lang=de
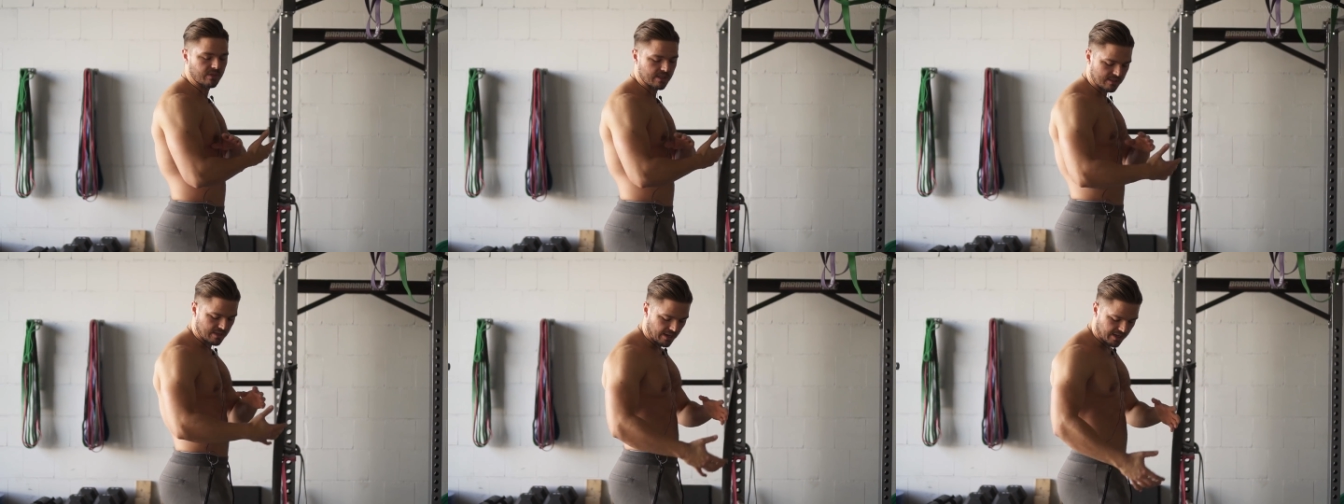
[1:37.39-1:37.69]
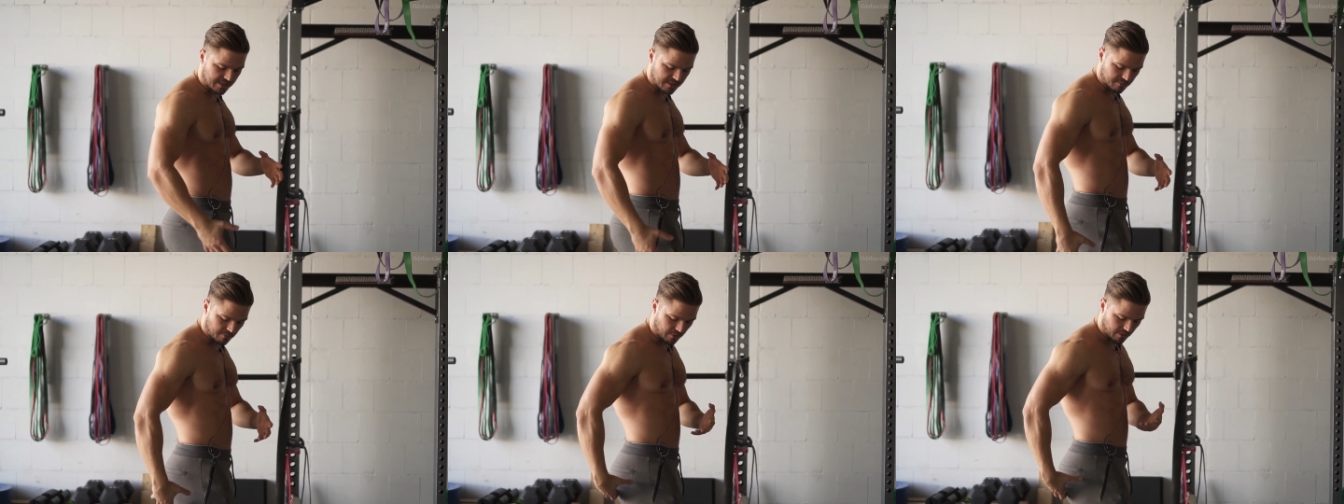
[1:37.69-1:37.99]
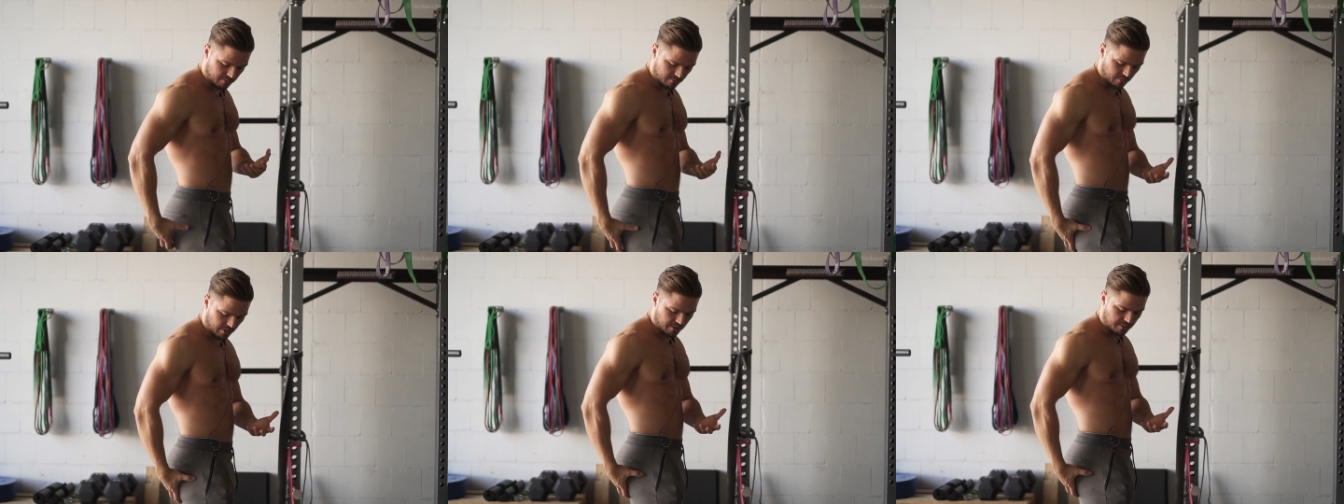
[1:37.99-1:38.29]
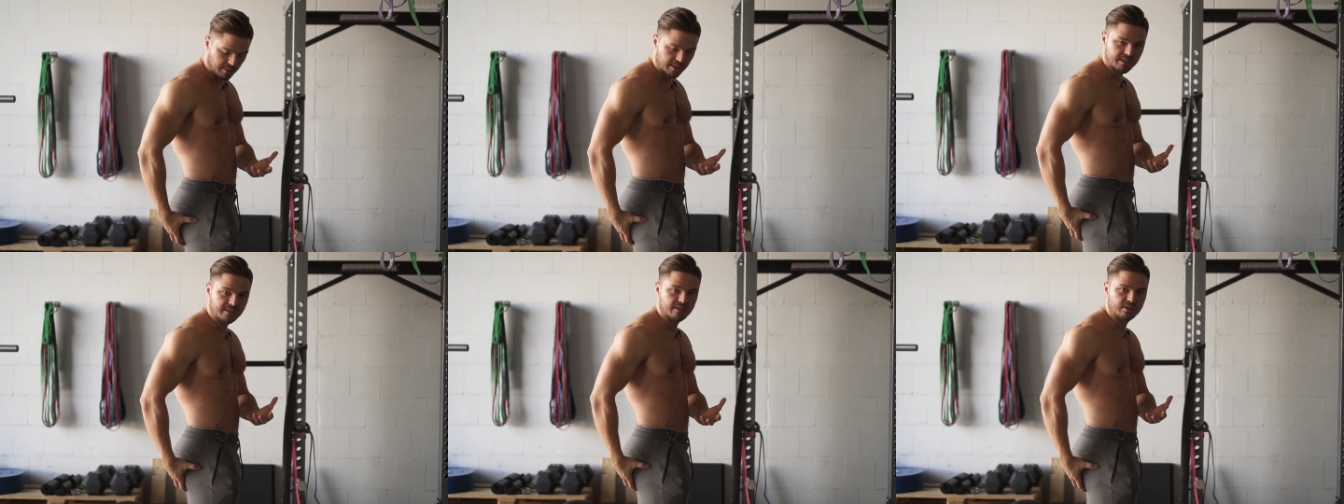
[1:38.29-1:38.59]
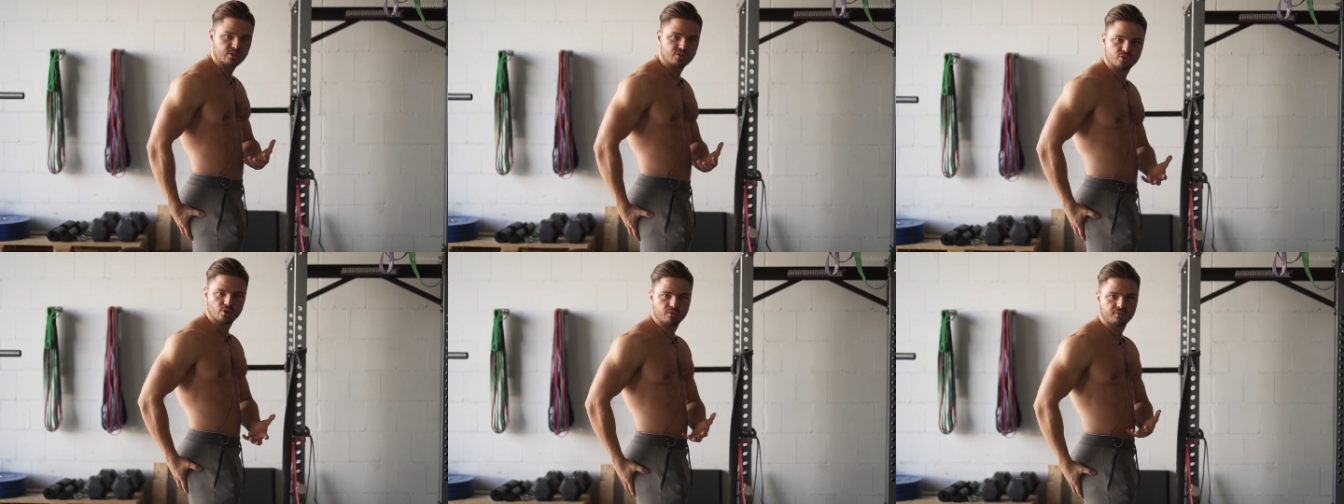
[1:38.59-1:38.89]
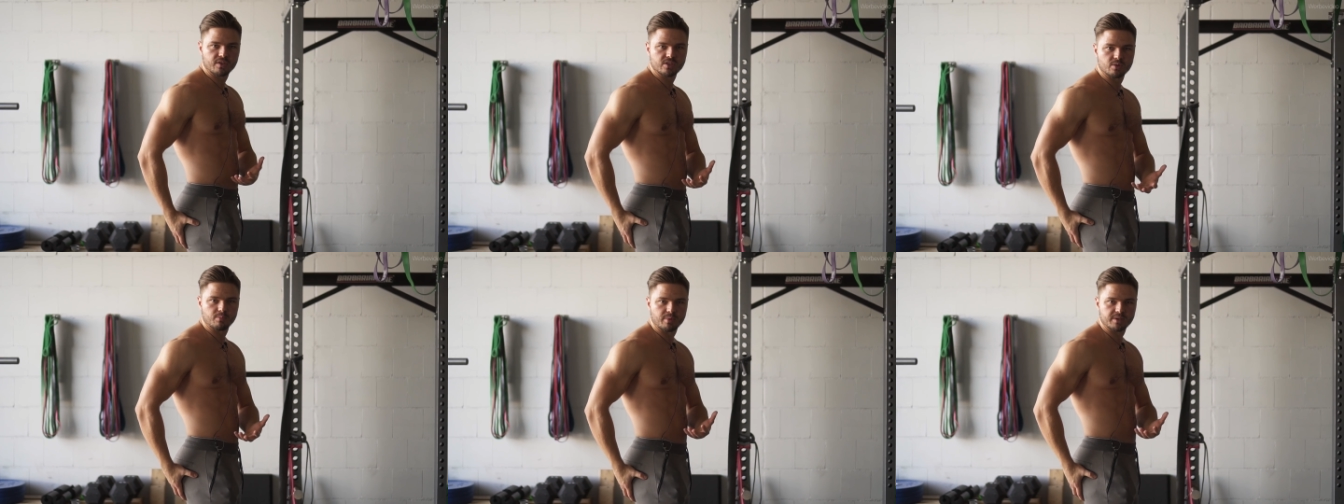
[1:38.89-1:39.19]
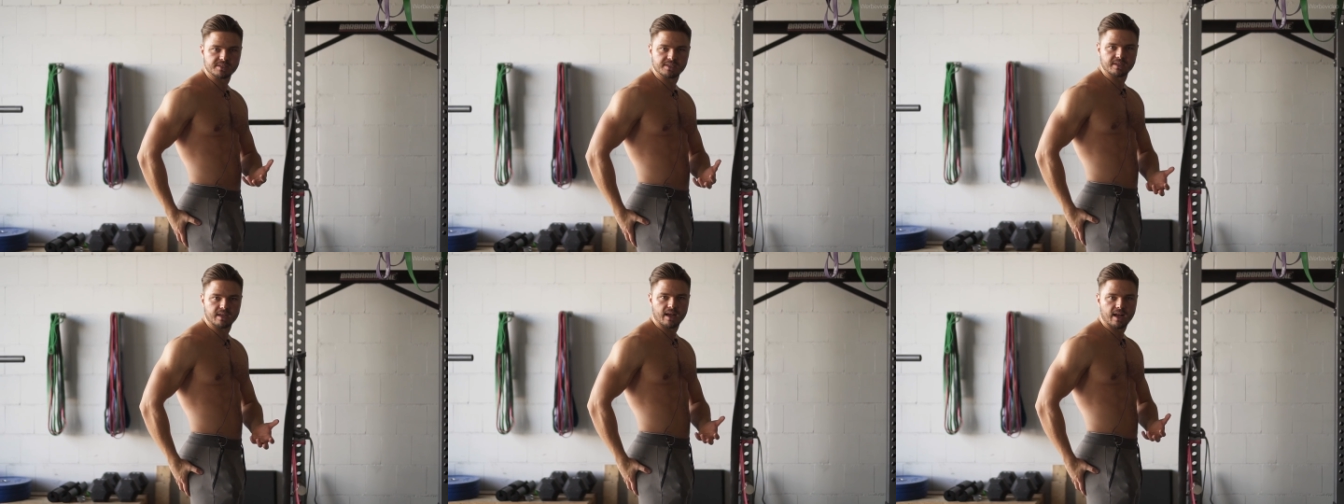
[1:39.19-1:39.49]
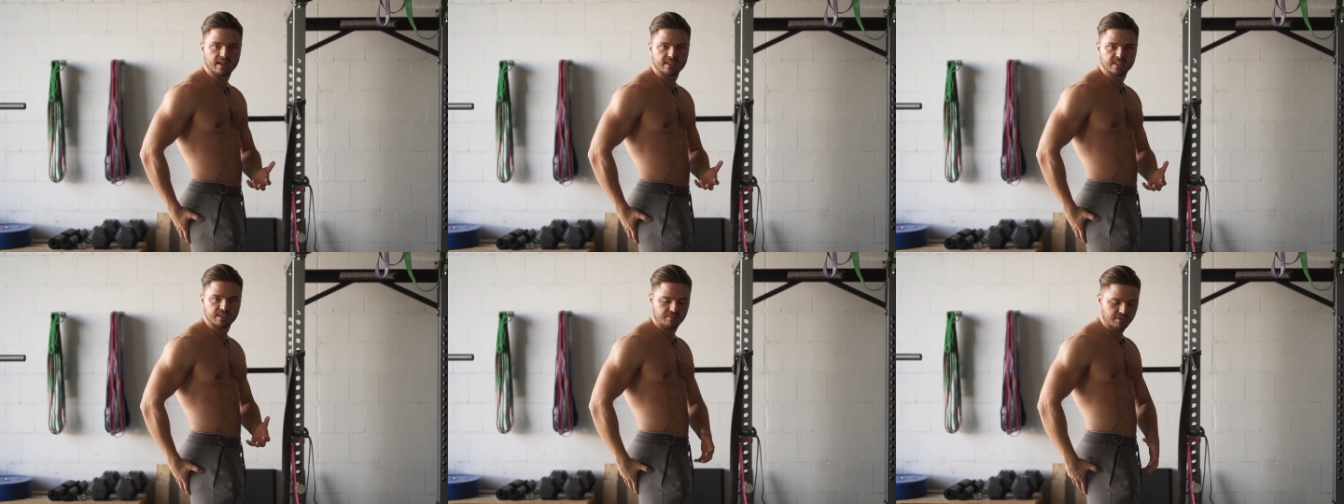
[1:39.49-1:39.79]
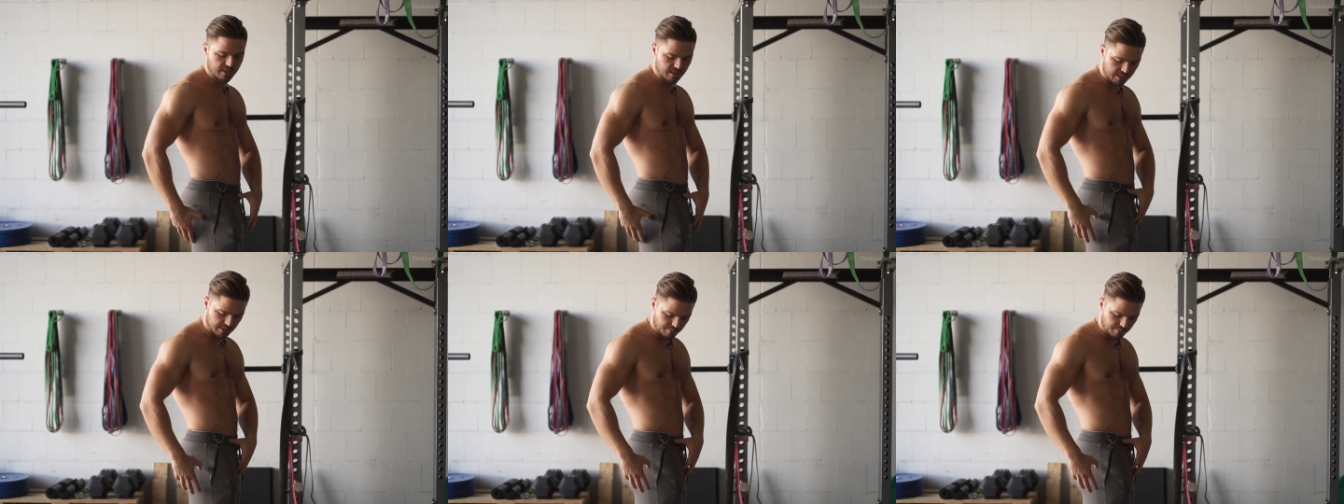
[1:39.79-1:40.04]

Das heißt, mein, mein Hintern ist irgendwie so ein bisschen aktiviert,